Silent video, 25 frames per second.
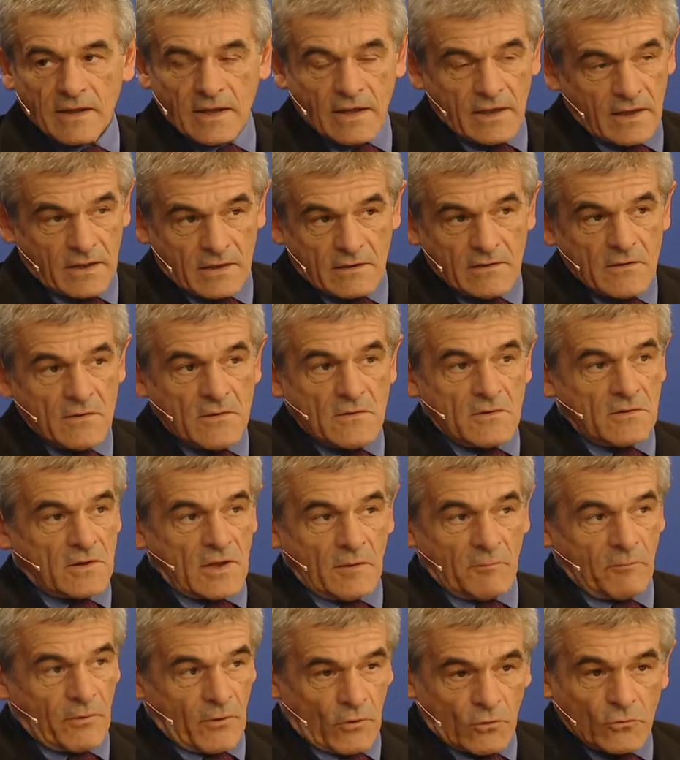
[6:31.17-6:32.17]

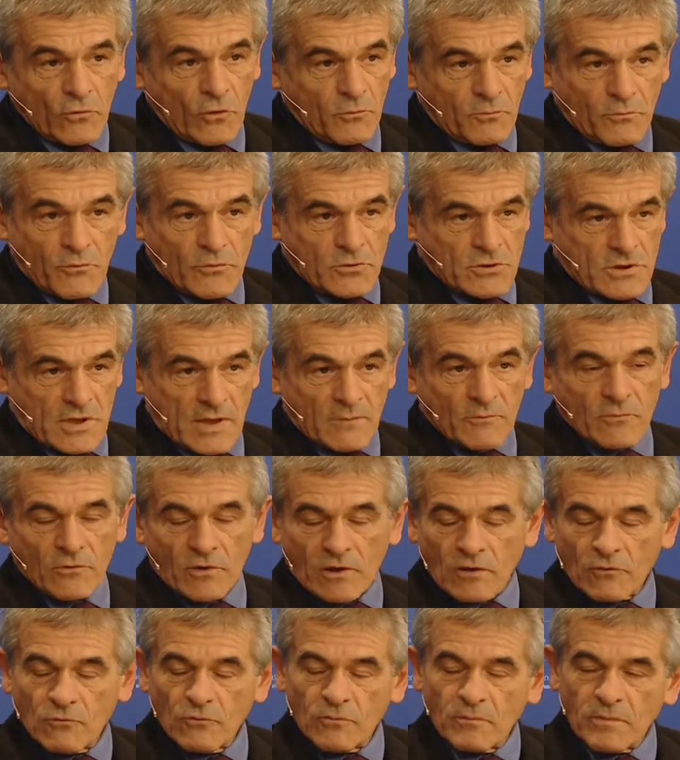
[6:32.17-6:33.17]
che però noi possiamo
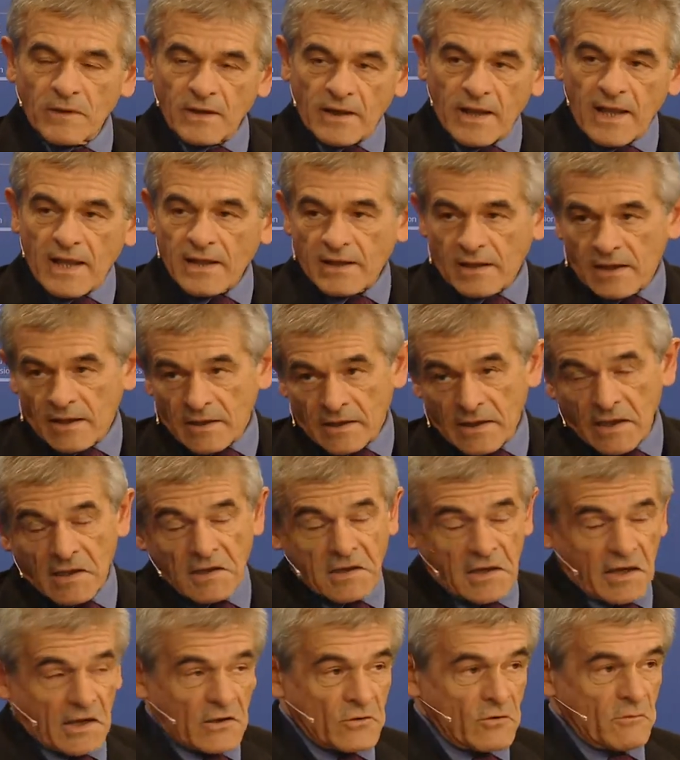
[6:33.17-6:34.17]
recuperare e che
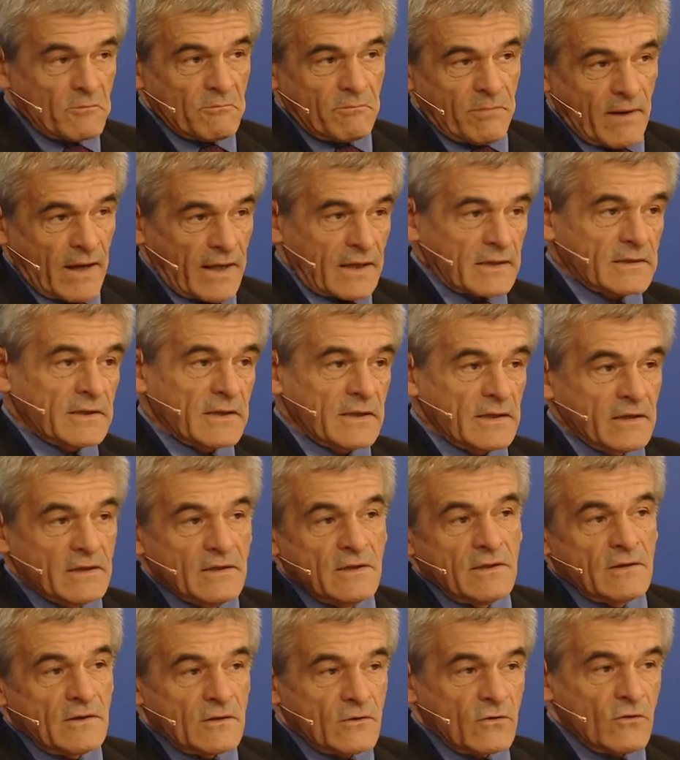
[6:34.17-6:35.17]
credo in parte
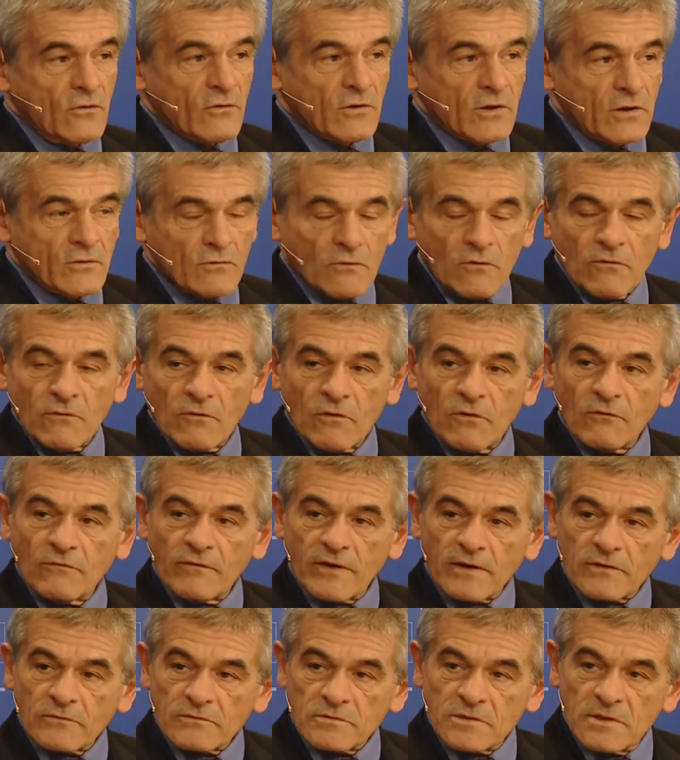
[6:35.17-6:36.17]
con il nuovo
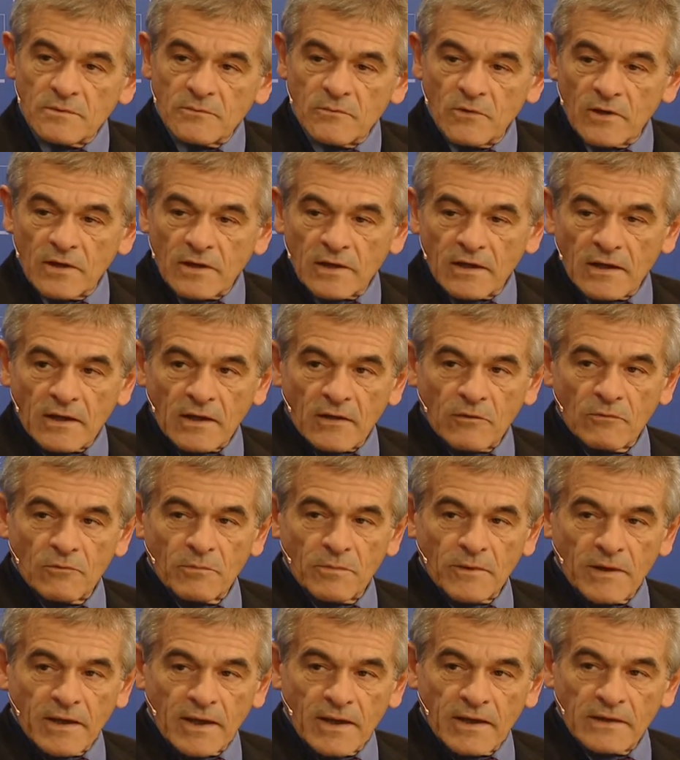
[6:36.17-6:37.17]
governo stiamo anche
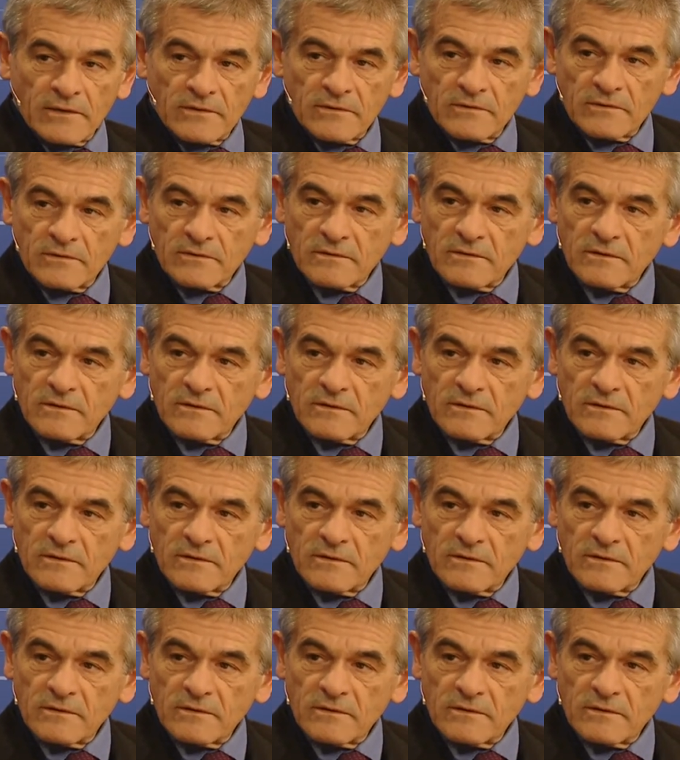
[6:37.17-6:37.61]
recuperando.